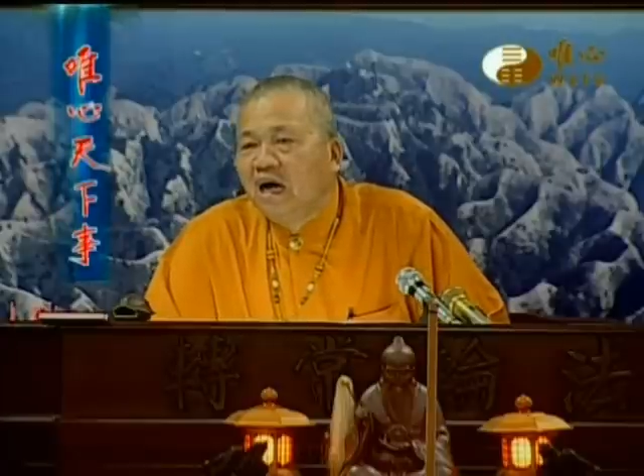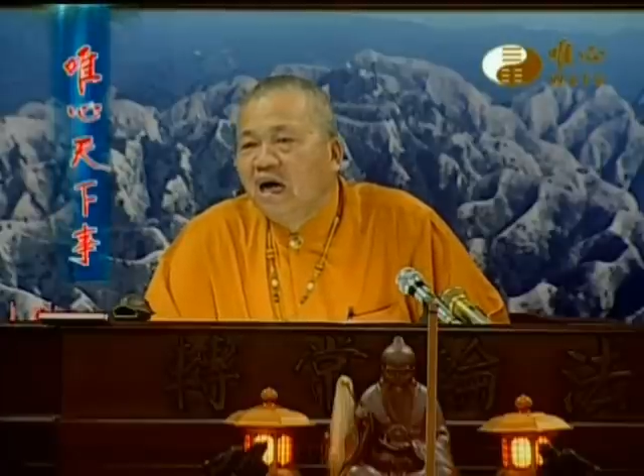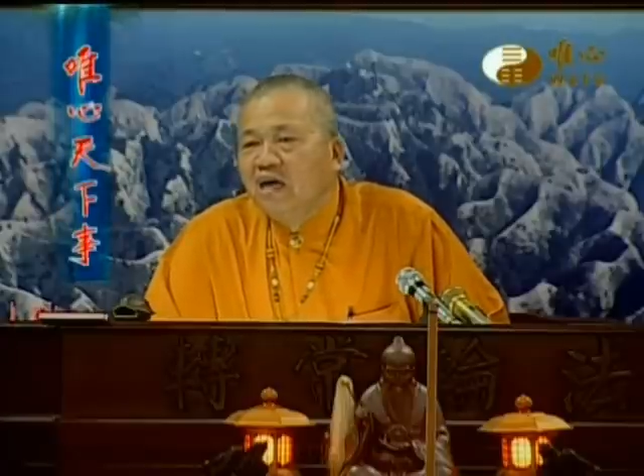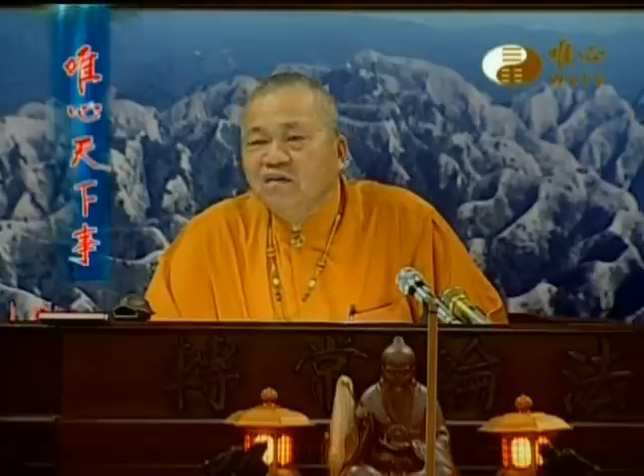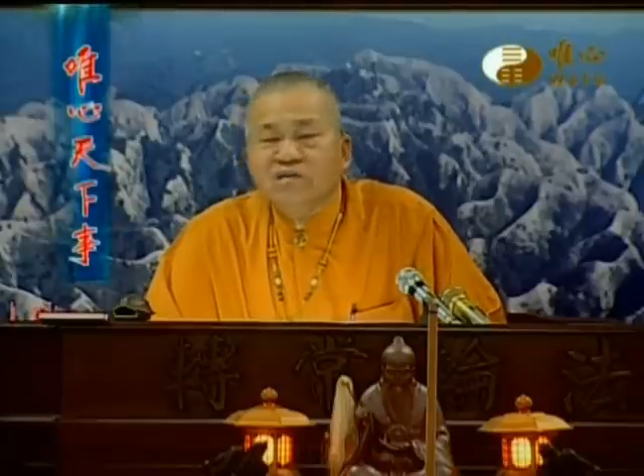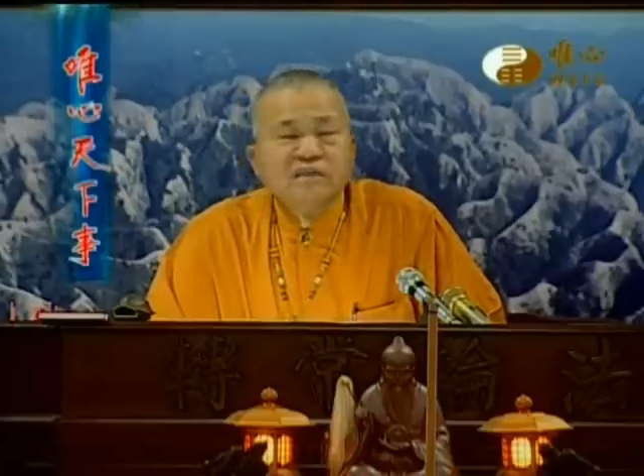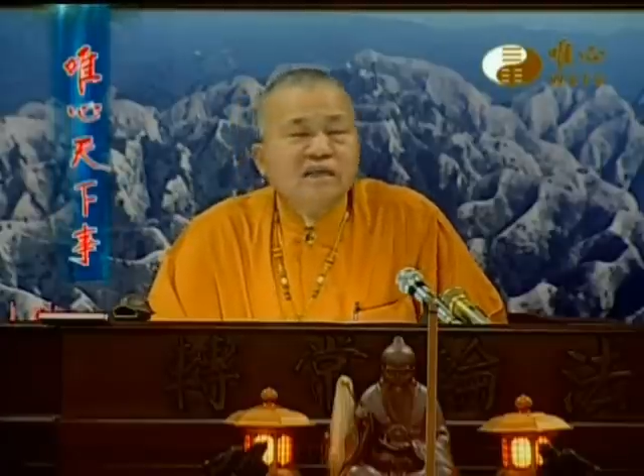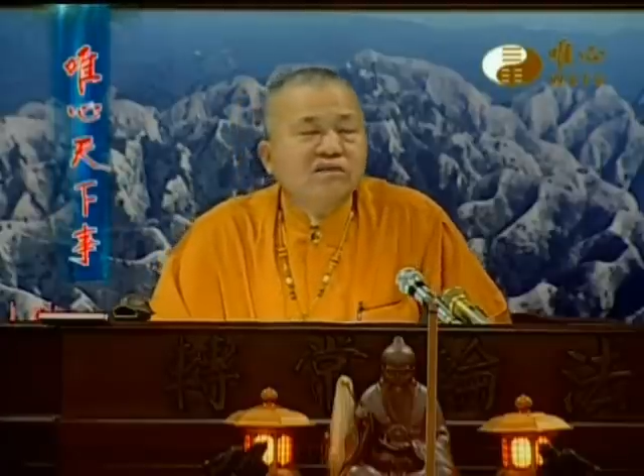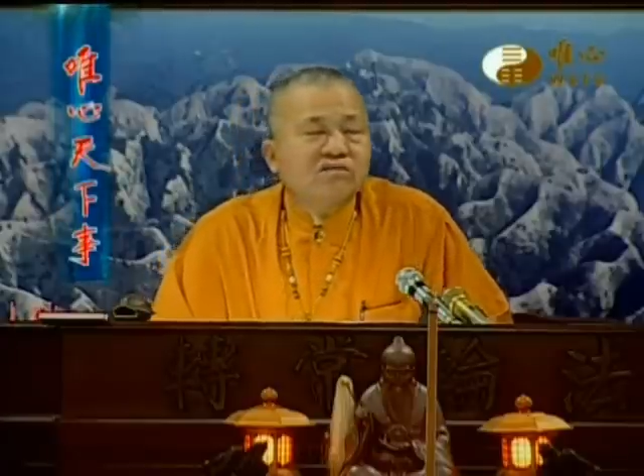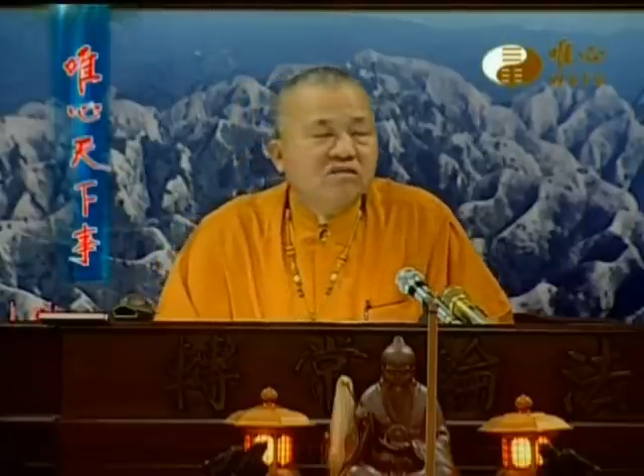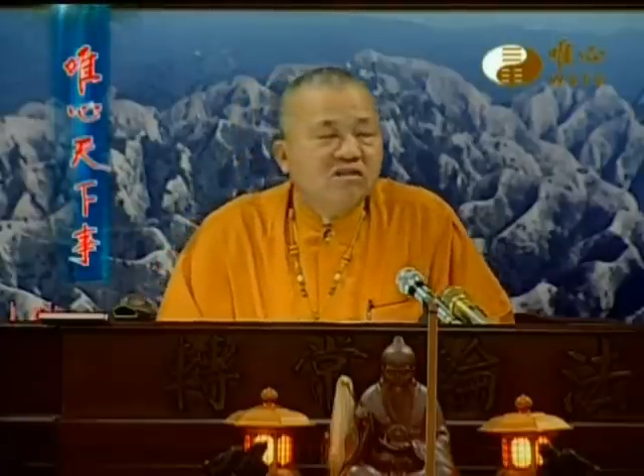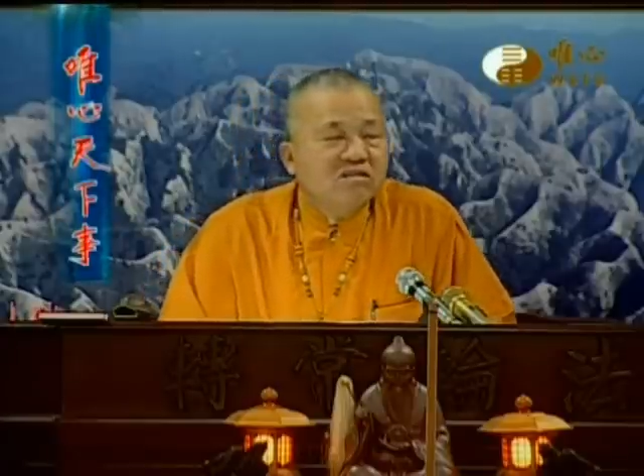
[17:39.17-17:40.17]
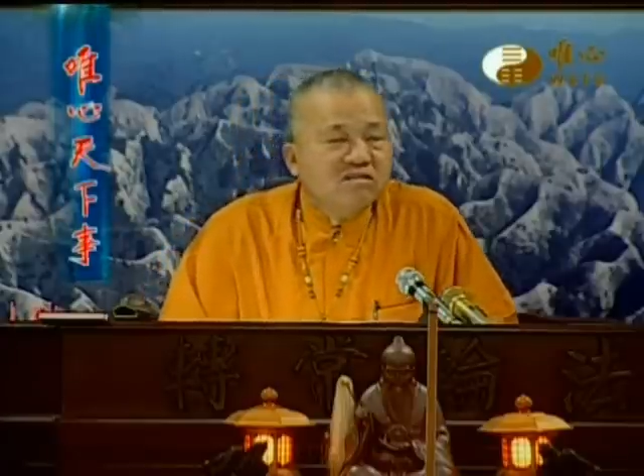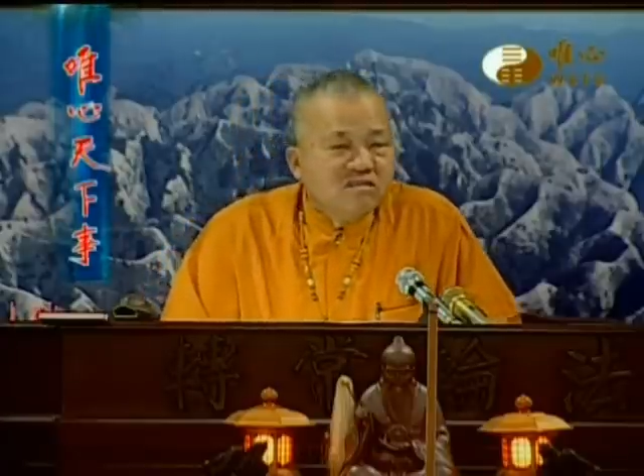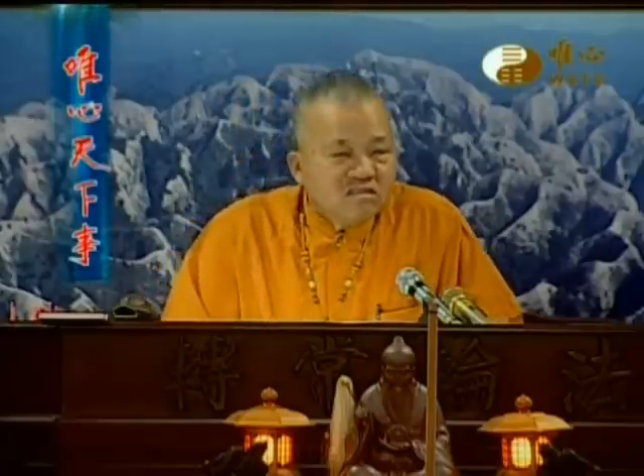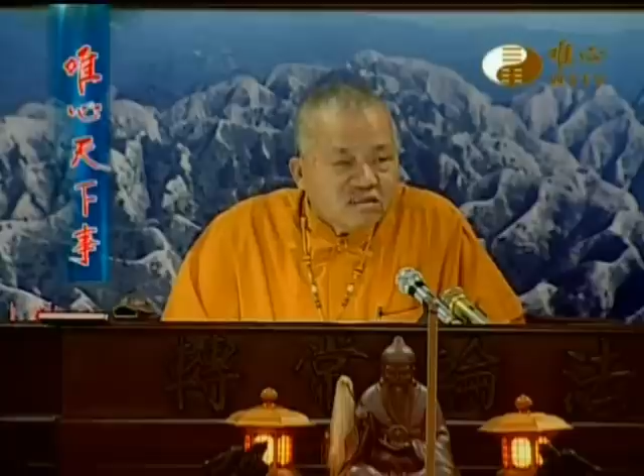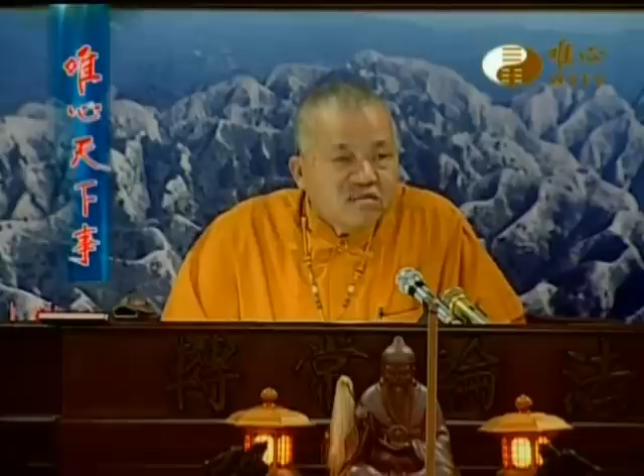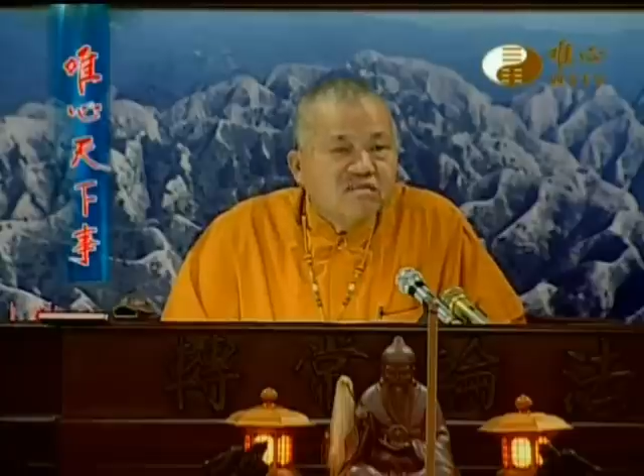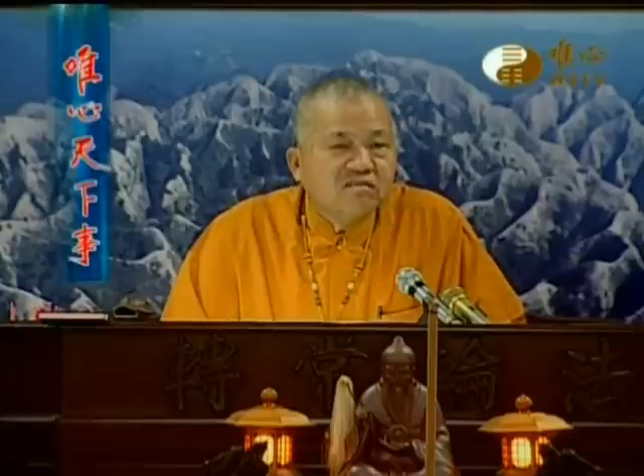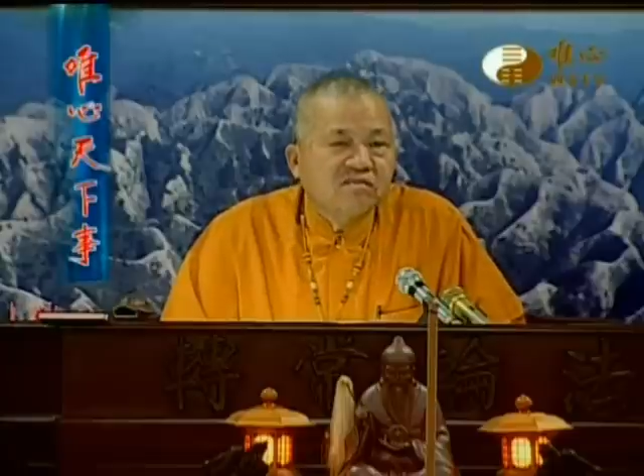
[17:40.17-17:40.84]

啊用在人事，